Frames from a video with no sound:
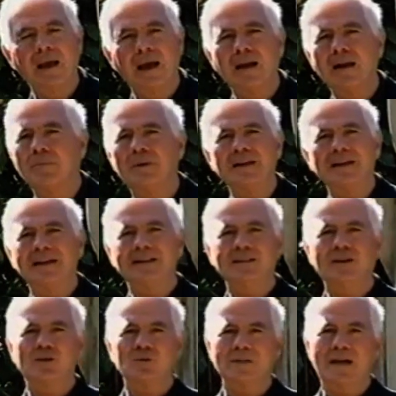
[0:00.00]
è la preghiera del
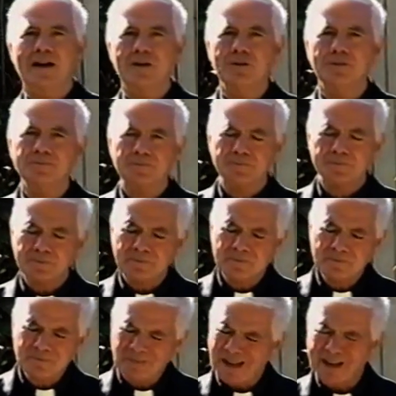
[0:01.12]
rosario,
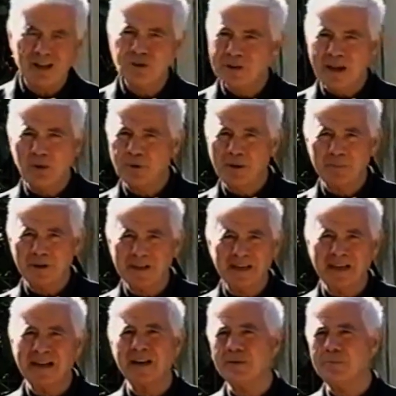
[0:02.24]
che non è una
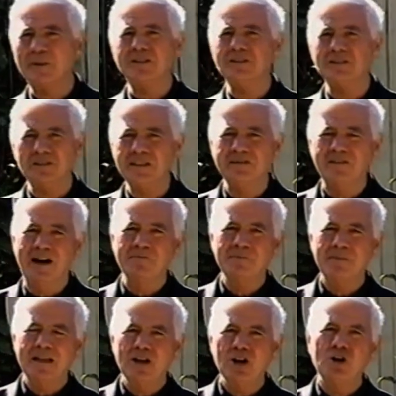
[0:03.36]
preghiera ripetitiva,
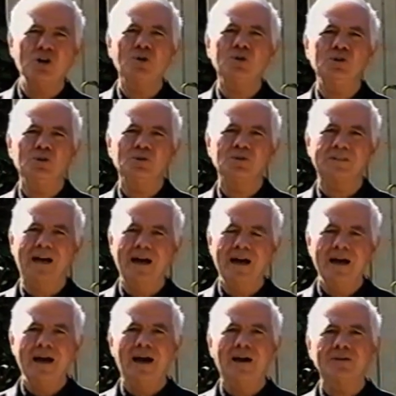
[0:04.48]
noiosa,
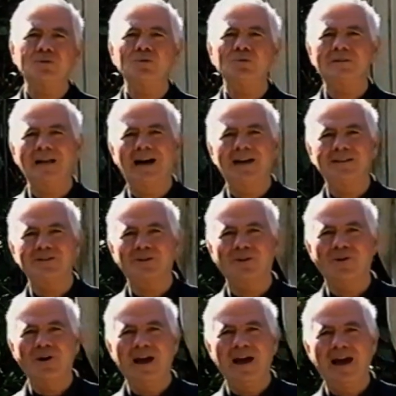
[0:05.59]
tutt'altro,
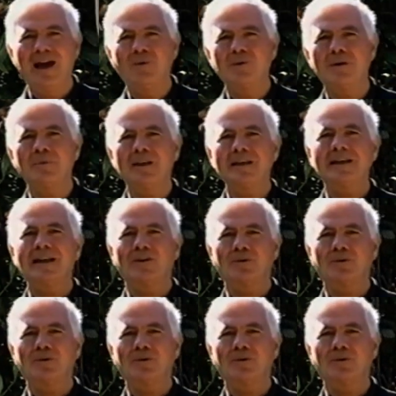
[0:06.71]
è una preghiera